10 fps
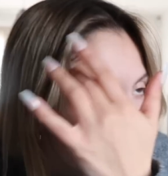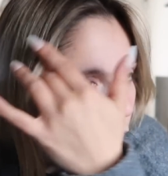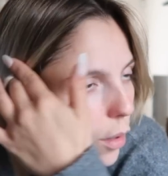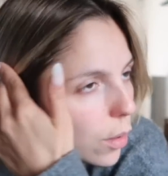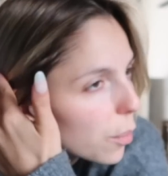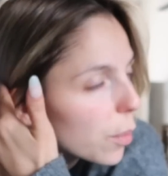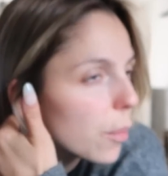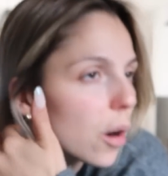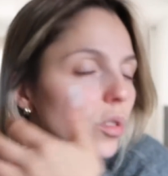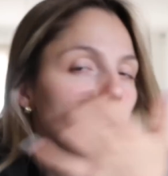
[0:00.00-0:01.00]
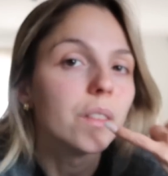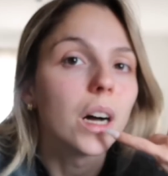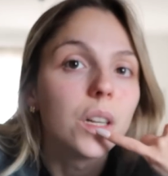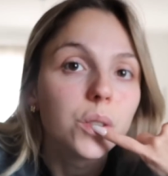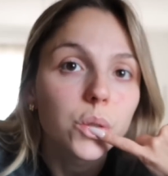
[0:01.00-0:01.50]
y a eu un moment où j'avais
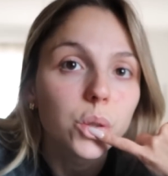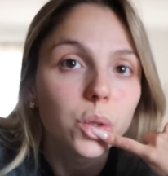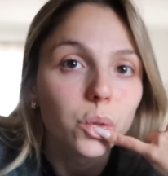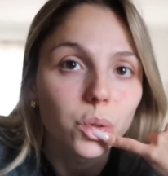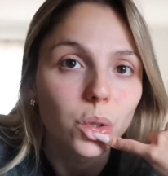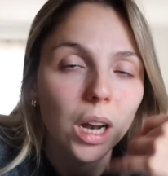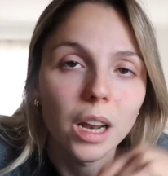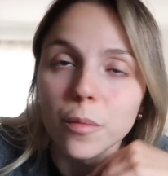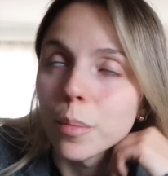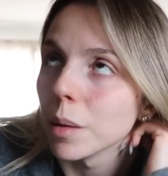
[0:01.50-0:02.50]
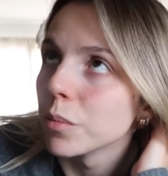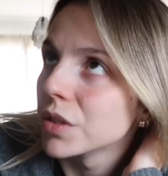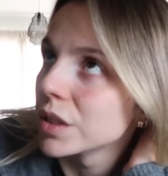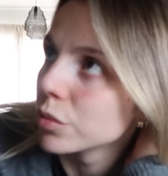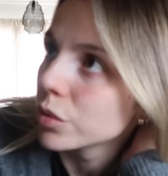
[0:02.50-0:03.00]
un truc sur la lèvre, plein de
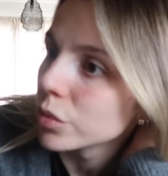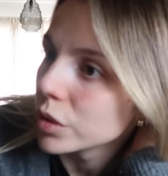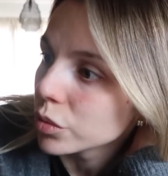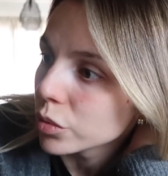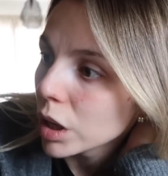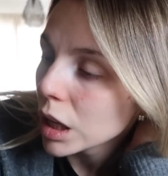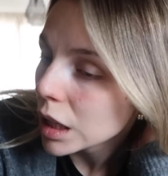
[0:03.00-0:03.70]
petits boutons et tout.